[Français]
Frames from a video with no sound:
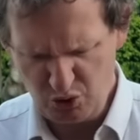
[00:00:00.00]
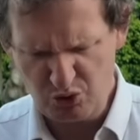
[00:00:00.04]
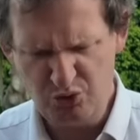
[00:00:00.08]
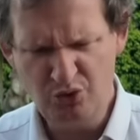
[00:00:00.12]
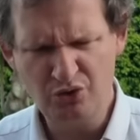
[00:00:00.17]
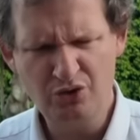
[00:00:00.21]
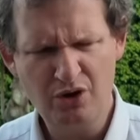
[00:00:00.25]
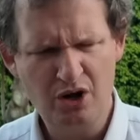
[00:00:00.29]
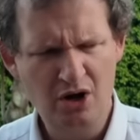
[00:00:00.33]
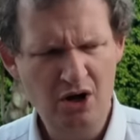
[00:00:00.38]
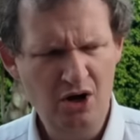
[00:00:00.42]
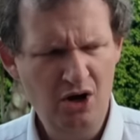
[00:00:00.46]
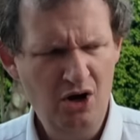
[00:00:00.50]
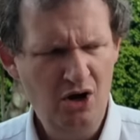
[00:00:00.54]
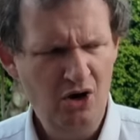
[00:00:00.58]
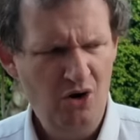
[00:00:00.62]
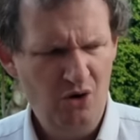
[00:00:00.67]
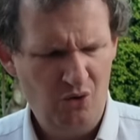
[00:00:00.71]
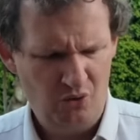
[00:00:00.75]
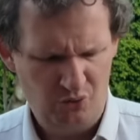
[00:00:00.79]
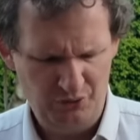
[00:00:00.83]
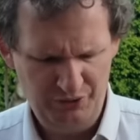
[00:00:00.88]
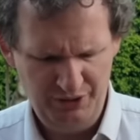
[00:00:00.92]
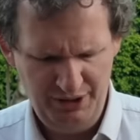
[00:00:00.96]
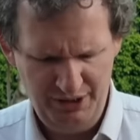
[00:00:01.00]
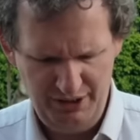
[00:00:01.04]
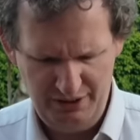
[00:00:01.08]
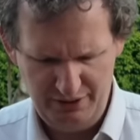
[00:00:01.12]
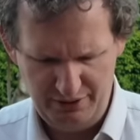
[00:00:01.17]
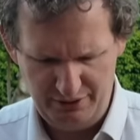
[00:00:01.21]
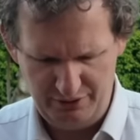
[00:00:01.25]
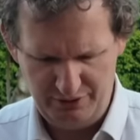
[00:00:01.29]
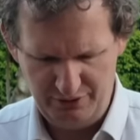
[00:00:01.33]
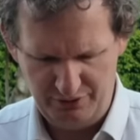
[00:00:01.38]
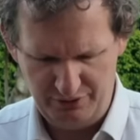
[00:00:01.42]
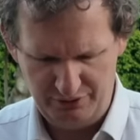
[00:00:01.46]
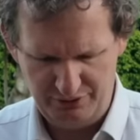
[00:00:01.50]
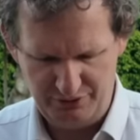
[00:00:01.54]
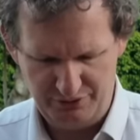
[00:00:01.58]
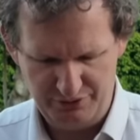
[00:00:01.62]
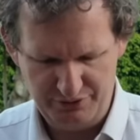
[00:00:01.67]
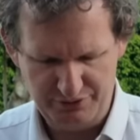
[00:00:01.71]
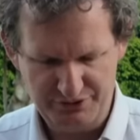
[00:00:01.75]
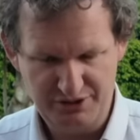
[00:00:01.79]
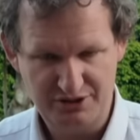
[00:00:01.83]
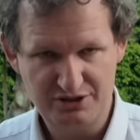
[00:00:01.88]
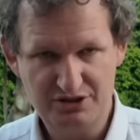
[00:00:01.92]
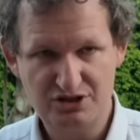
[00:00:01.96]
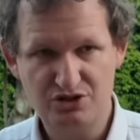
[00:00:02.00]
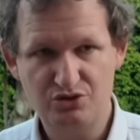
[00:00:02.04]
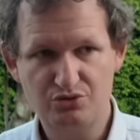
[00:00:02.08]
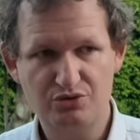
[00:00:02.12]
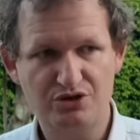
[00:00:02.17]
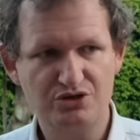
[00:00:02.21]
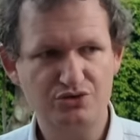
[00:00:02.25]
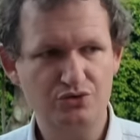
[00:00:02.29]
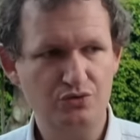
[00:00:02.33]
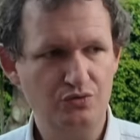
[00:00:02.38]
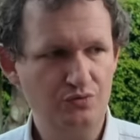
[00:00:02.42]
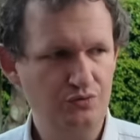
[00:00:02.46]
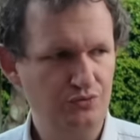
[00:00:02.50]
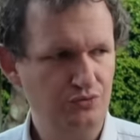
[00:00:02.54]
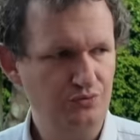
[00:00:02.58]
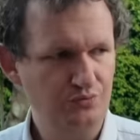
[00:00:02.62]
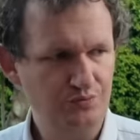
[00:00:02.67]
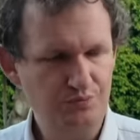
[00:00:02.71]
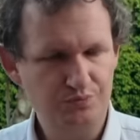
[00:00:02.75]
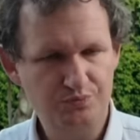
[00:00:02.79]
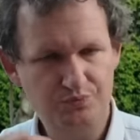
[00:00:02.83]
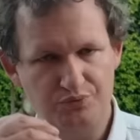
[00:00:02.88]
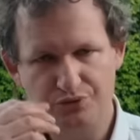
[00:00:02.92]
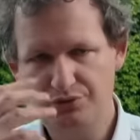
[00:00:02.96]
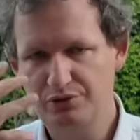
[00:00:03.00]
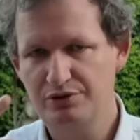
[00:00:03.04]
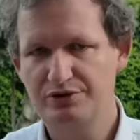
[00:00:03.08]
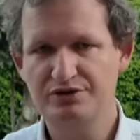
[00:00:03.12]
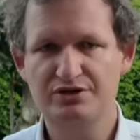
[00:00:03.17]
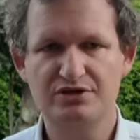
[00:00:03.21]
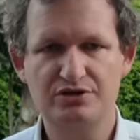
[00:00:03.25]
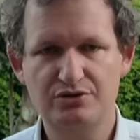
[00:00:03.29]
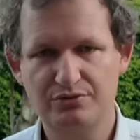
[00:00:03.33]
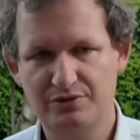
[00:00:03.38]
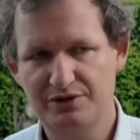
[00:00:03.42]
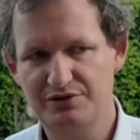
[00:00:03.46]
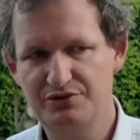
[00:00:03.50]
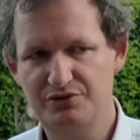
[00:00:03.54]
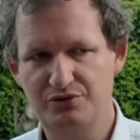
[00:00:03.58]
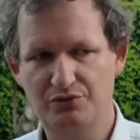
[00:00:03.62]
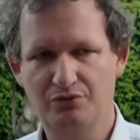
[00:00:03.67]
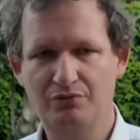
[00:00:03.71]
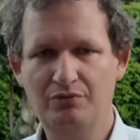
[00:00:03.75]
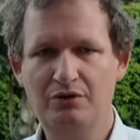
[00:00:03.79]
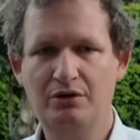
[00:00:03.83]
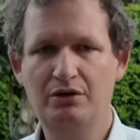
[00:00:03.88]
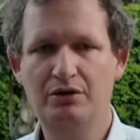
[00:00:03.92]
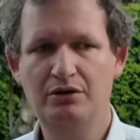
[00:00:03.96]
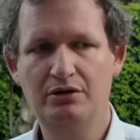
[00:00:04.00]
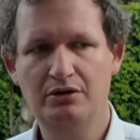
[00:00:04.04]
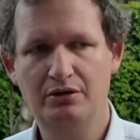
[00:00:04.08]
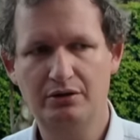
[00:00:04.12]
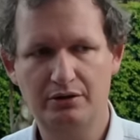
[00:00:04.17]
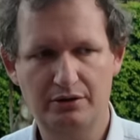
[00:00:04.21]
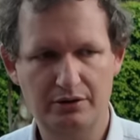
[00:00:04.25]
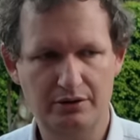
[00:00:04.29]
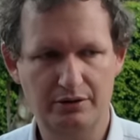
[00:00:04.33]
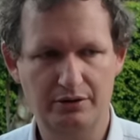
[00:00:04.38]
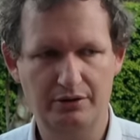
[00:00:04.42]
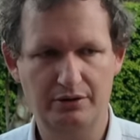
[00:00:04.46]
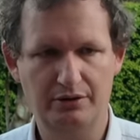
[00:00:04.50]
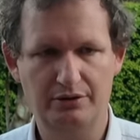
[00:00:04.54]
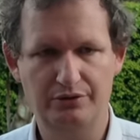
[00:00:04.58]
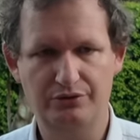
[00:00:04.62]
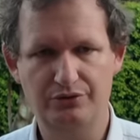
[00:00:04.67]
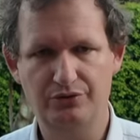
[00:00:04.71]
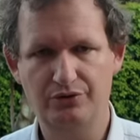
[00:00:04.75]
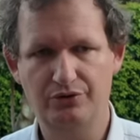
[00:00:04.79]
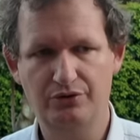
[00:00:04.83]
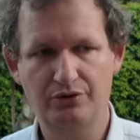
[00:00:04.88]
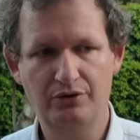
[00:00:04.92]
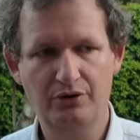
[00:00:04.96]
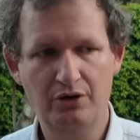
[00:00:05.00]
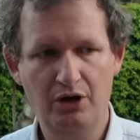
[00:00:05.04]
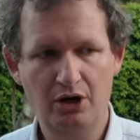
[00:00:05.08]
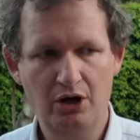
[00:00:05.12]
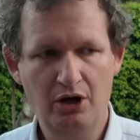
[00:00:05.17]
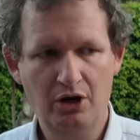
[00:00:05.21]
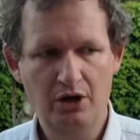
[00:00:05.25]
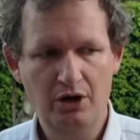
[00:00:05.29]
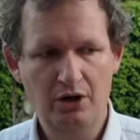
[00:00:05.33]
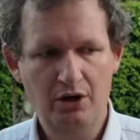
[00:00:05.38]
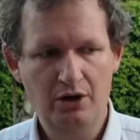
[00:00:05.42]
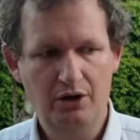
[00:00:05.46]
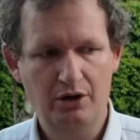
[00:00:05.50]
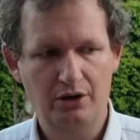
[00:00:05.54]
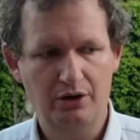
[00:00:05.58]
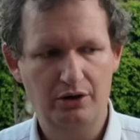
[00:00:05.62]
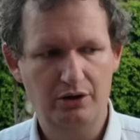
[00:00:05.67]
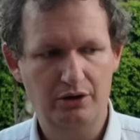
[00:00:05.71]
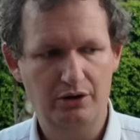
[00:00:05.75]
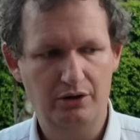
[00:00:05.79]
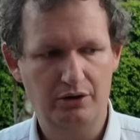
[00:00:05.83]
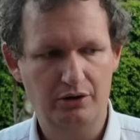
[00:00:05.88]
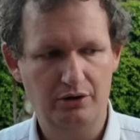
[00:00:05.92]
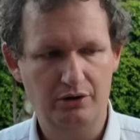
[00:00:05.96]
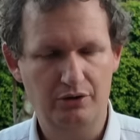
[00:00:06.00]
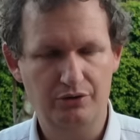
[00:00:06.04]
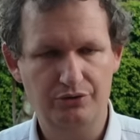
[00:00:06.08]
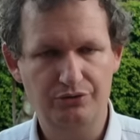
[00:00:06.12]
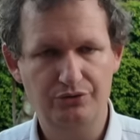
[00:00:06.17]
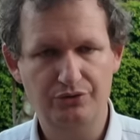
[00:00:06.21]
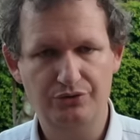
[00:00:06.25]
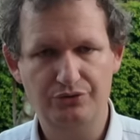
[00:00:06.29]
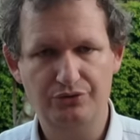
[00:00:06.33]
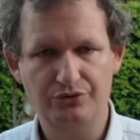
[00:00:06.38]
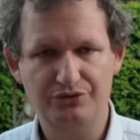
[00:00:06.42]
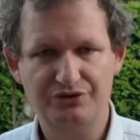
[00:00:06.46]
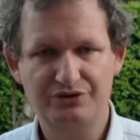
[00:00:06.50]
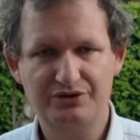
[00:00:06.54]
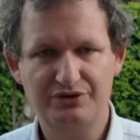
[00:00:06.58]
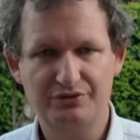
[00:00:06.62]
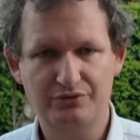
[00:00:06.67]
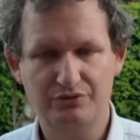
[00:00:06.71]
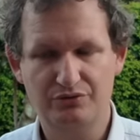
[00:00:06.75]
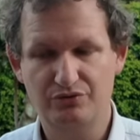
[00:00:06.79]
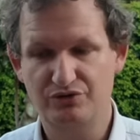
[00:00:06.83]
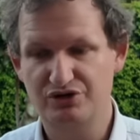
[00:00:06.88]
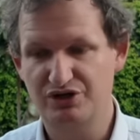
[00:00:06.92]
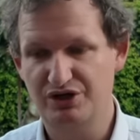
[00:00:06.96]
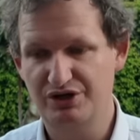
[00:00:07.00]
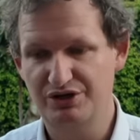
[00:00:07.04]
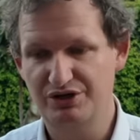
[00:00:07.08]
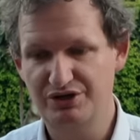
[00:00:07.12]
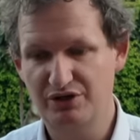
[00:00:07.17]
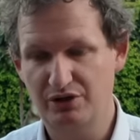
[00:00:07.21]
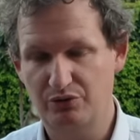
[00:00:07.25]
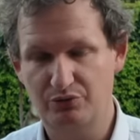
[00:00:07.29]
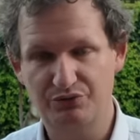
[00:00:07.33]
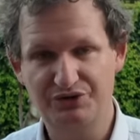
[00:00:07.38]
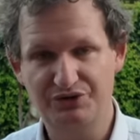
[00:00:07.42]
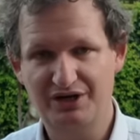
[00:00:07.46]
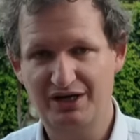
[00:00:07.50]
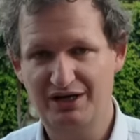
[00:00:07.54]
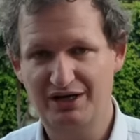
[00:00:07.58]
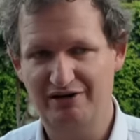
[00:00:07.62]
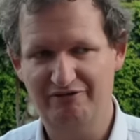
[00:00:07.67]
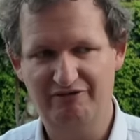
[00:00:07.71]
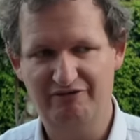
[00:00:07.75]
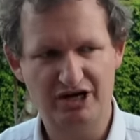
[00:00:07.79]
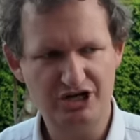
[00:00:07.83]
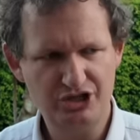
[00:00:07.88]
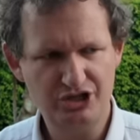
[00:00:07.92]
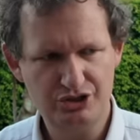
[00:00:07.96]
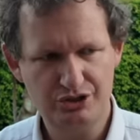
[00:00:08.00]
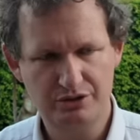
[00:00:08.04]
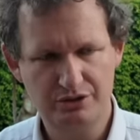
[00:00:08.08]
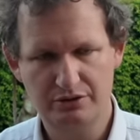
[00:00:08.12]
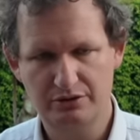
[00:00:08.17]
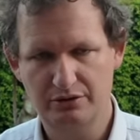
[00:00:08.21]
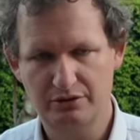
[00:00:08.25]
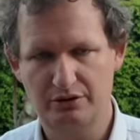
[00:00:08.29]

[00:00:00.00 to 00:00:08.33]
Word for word: Donc, on est dans cette situation, une pure situation de euh, de, j'allais dire, on trait la vache.